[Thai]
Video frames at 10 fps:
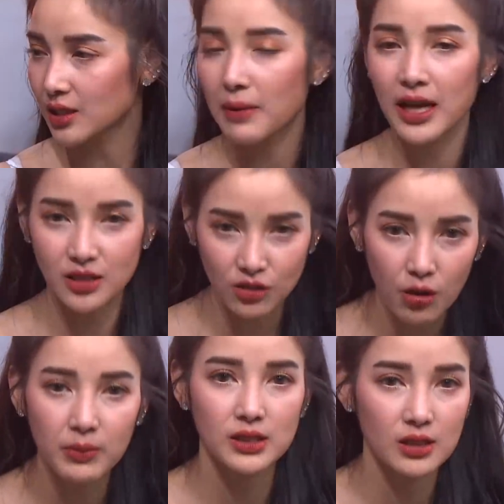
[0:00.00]
ที่แม่จะต้
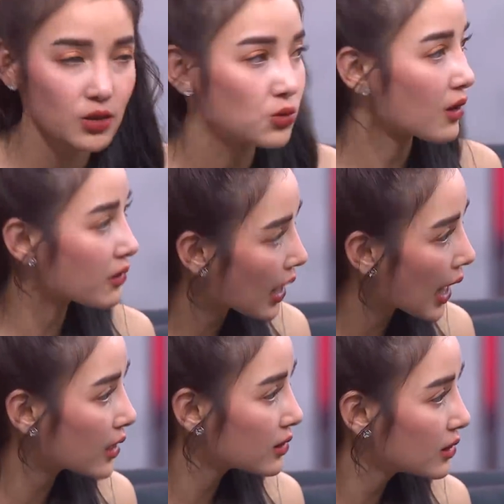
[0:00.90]
องมาเจอหนูแล้ว
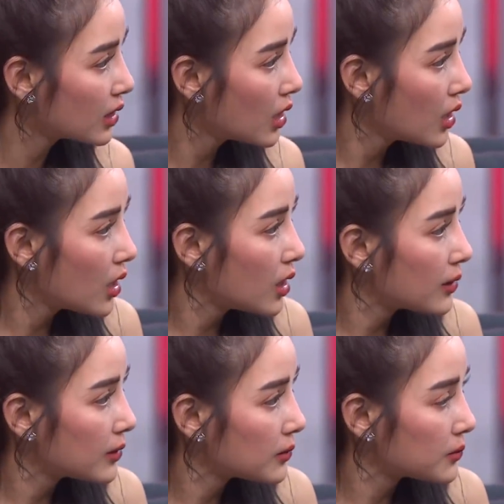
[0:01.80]
นะอยากจะ
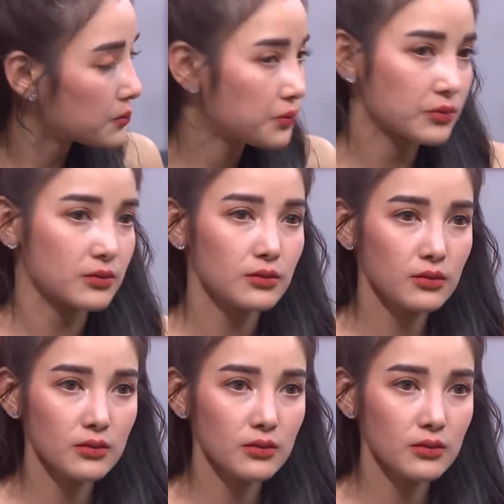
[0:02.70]
บอกอะไรไหมคุณแพ